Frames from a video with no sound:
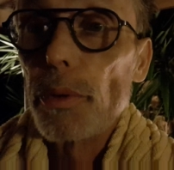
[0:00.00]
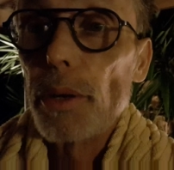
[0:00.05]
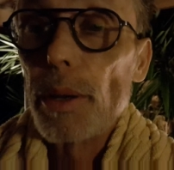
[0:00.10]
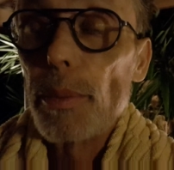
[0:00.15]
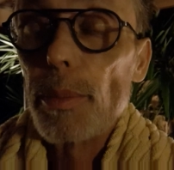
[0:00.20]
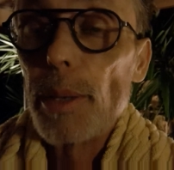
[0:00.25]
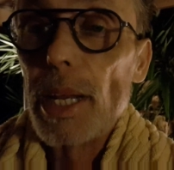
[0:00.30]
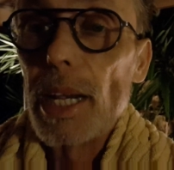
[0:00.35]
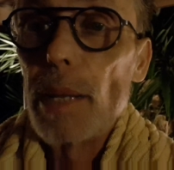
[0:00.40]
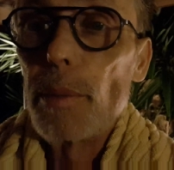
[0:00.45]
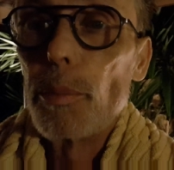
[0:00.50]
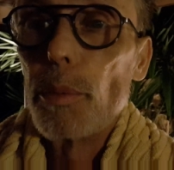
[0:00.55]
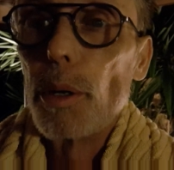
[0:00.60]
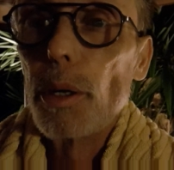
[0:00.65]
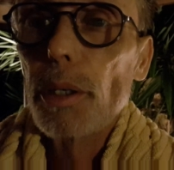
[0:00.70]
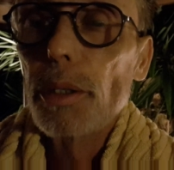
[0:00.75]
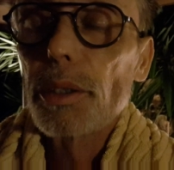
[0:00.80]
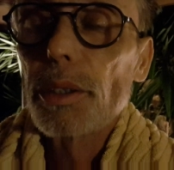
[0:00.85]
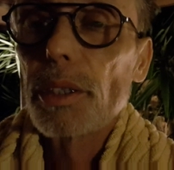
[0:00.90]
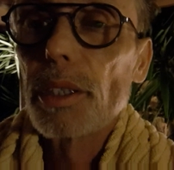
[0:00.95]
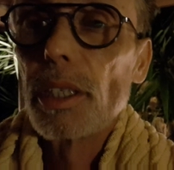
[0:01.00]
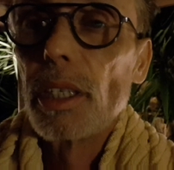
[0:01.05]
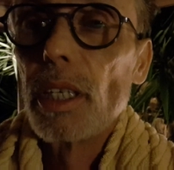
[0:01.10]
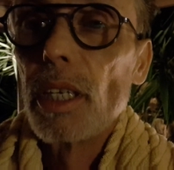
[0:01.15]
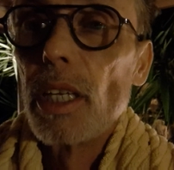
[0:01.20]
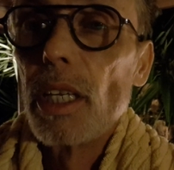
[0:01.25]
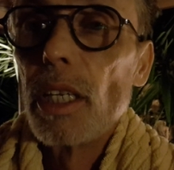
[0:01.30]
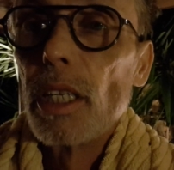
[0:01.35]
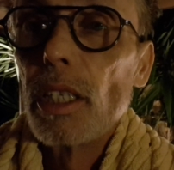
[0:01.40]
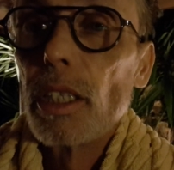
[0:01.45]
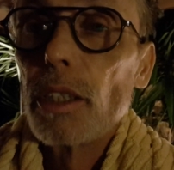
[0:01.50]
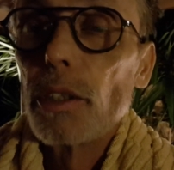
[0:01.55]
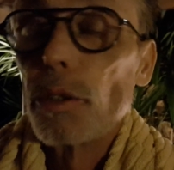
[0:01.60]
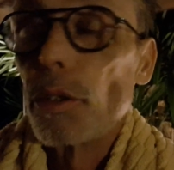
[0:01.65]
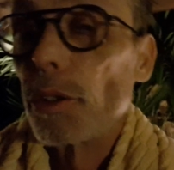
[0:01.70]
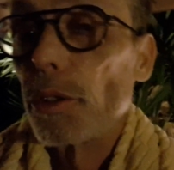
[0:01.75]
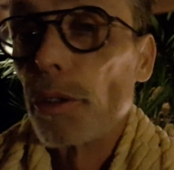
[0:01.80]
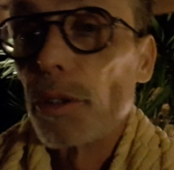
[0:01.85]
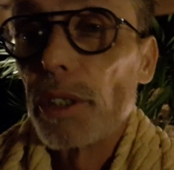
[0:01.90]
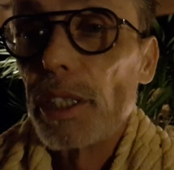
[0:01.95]
frapper à la porte.
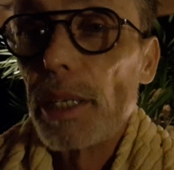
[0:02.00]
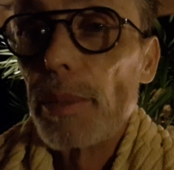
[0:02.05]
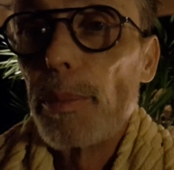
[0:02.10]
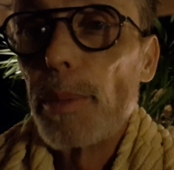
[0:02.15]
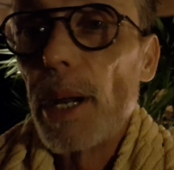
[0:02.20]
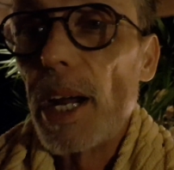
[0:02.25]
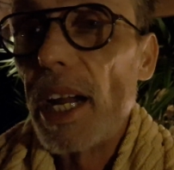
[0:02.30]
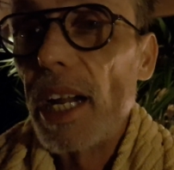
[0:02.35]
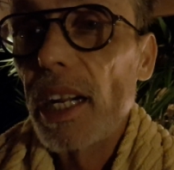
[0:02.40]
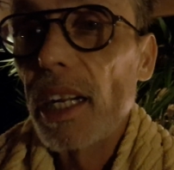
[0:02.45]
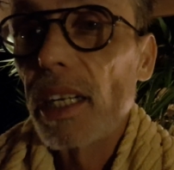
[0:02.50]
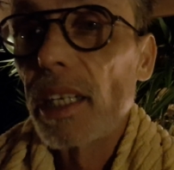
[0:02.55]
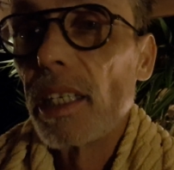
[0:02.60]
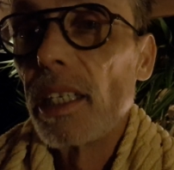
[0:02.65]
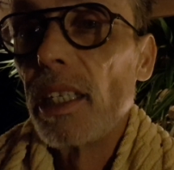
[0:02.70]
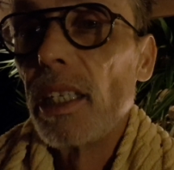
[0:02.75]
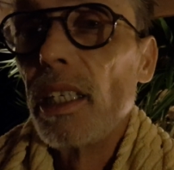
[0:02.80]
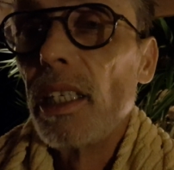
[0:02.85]
D'autres se séparent,